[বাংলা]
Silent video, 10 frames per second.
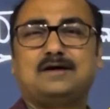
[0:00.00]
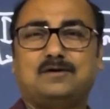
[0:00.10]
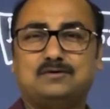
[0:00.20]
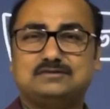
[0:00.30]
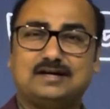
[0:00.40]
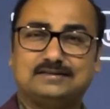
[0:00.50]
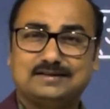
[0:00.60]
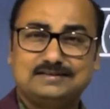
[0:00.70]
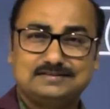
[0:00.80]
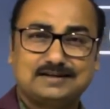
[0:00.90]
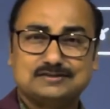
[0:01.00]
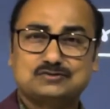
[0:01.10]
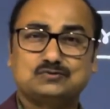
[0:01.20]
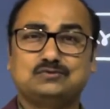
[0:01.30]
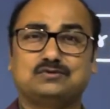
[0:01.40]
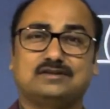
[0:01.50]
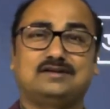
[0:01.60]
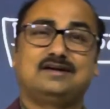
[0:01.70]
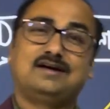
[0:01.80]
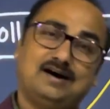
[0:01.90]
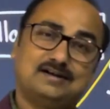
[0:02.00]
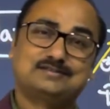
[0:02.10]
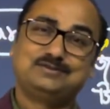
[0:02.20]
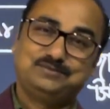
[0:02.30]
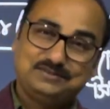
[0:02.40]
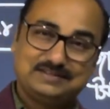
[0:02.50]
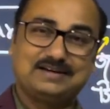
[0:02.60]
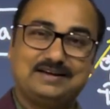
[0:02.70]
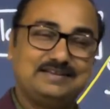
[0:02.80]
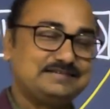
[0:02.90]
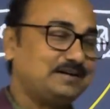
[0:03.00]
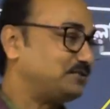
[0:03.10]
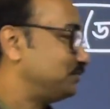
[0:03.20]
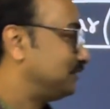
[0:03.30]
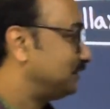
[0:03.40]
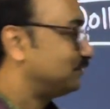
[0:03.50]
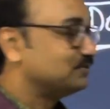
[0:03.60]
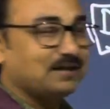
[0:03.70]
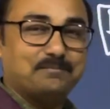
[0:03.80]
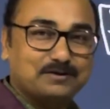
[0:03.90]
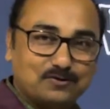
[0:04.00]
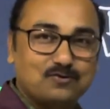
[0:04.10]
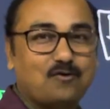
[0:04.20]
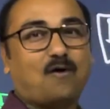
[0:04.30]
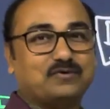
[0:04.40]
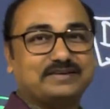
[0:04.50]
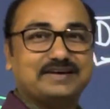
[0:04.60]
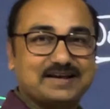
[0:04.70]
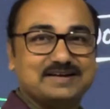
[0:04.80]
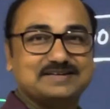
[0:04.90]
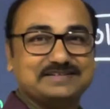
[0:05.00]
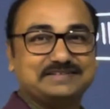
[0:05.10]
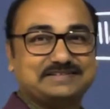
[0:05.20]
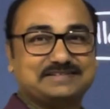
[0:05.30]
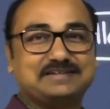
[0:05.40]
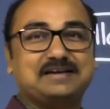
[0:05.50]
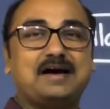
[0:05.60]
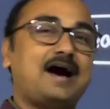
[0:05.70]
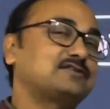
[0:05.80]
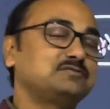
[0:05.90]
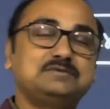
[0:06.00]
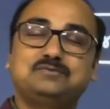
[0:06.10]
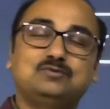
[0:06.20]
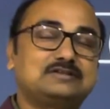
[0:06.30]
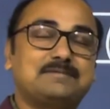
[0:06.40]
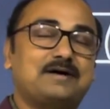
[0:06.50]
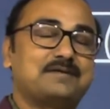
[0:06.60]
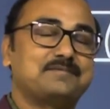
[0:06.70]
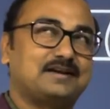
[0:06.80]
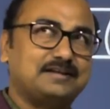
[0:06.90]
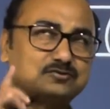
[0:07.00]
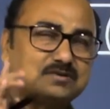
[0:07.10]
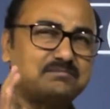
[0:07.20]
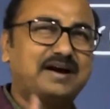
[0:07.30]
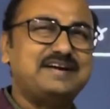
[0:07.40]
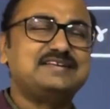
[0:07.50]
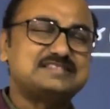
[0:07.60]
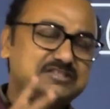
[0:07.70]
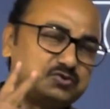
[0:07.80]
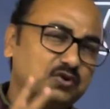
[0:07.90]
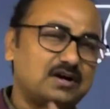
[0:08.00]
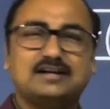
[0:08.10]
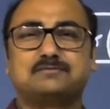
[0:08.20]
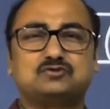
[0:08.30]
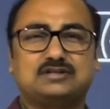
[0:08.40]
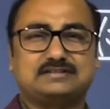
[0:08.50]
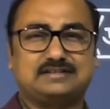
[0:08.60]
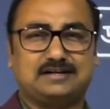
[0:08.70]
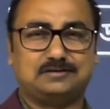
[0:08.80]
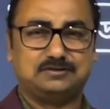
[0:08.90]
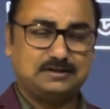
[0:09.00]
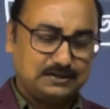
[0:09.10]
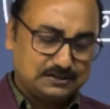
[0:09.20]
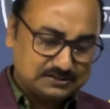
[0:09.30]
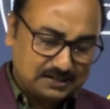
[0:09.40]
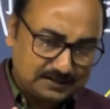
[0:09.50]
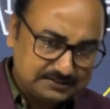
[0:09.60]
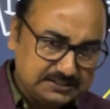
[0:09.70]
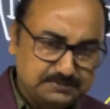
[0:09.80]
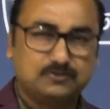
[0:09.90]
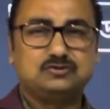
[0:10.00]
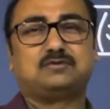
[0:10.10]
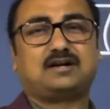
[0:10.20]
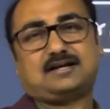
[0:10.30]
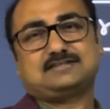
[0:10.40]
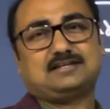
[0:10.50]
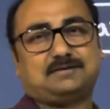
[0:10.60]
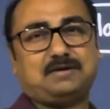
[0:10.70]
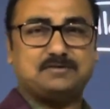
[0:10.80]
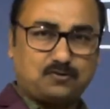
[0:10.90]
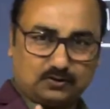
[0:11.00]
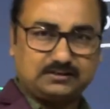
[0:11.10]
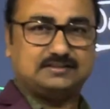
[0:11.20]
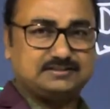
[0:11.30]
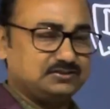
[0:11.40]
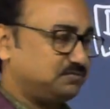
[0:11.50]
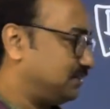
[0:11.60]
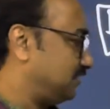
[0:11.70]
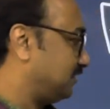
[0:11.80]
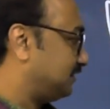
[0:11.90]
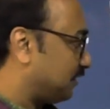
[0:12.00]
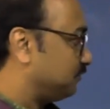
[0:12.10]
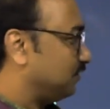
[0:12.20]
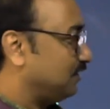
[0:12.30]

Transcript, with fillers: ও দাদাগিরি থেকে শুরু করে আর তুমি যেখানেই যাও তুমি কিন্তু নাম্বার ওয়ান হবেই গ্যারান্টি দিচ্ছি আর তুমি ভুলতে পারবে না দেখো তোমার মাইন্ড চিরকালের মতো গেঁথে গেল সারা জীবন তোমার কাজে লাগবে আমি কথা দিচ্ছি তোমাদেরকে দেখো